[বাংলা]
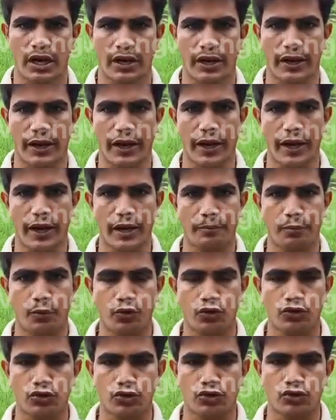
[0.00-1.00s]
আর এর
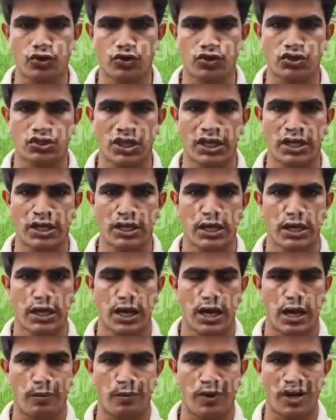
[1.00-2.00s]
প্রকৃত দোষীদের
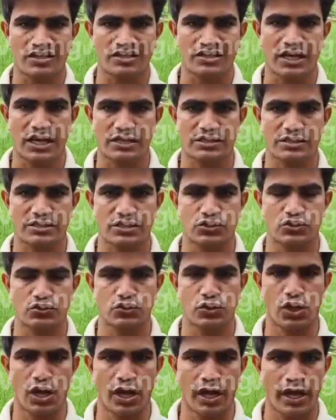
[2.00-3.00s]
আমরা শাস্তি
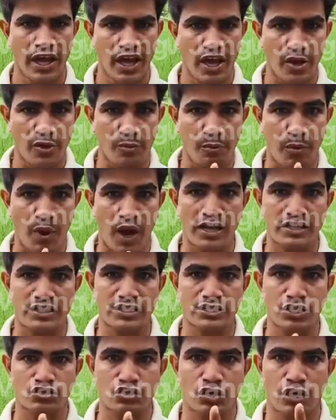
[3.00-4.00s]
শুধু নয়
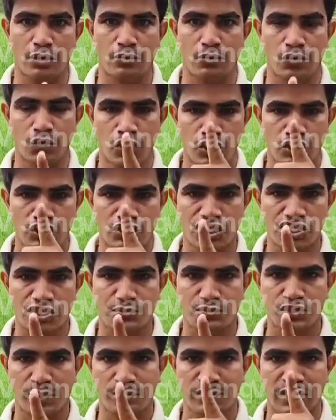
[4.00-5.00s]
ফাঁসি তো ঝলাবো শেষ
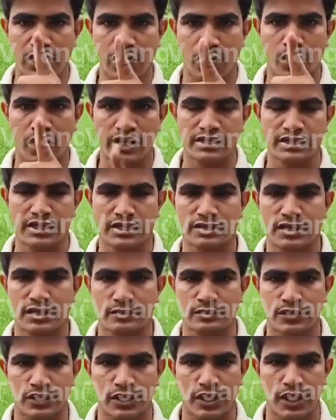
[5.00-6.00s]
পর্যন্ত আমাদের এই লড়াই জারি
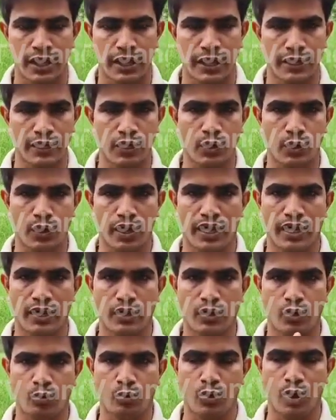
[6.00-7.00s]
থাকবে এই লড়াইয়ে
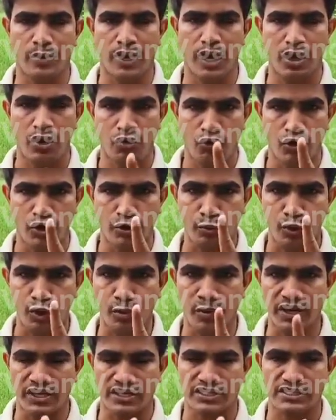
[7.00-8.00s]
লড়বো আমরা ওই
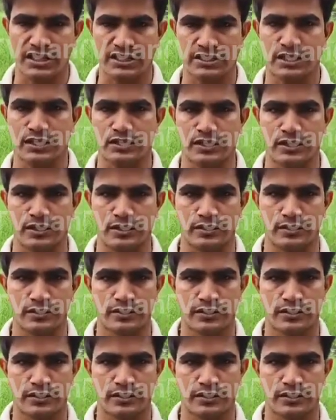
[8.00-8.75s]
পরিবারের সাথে নিয়ে